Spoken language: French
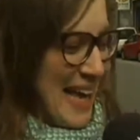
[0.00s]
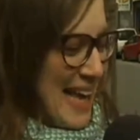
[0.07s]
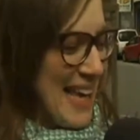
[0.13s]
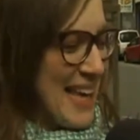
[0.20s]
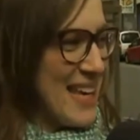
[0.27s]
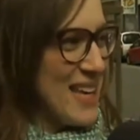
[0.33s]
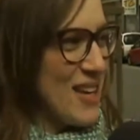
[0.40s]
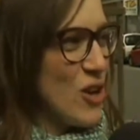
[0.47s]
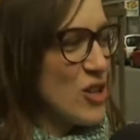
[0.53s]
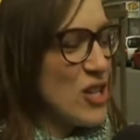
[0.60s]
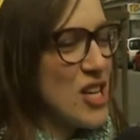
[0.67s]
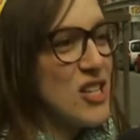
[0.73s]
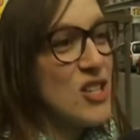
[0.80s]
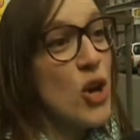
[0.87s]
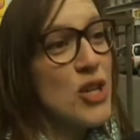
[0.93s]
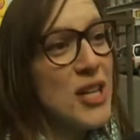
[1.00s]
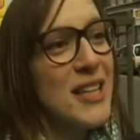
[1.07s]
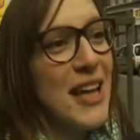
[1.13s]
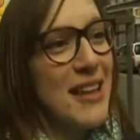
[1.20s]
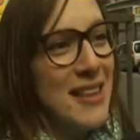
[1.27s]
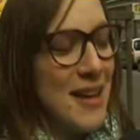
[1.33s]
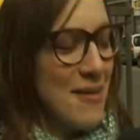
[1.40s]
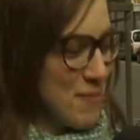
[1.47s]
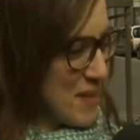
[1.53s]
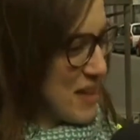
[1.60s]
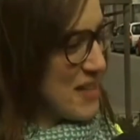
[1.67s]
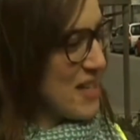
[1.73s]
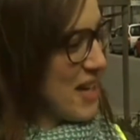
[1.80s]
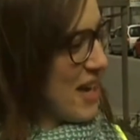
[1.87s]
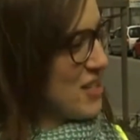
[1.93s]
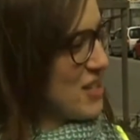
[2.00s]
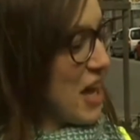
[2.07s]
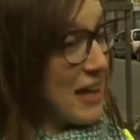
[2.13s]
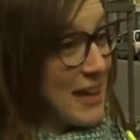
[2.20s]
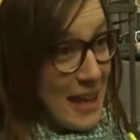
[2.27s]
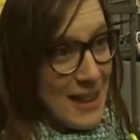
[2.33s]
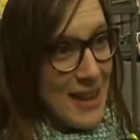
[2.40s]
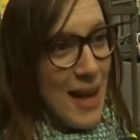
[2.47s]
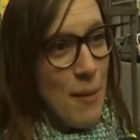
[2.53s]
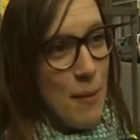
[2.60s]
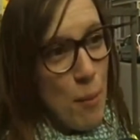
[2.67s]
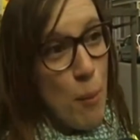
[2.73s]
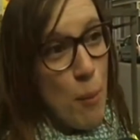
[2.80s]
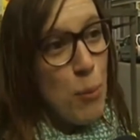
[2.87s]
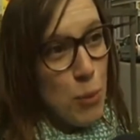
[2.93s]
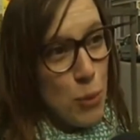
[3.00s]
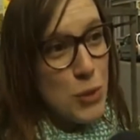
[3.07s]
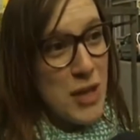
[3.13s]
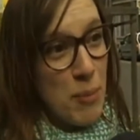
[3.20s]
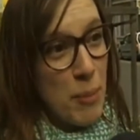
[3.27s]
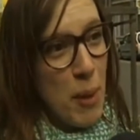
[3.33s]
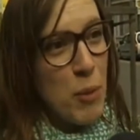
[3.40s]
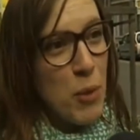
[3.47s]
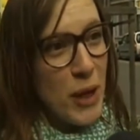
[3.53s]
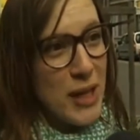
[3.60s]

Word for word: et euh, j'ai changé de cadenas. J'ai racheté un cadenas plus épais, plus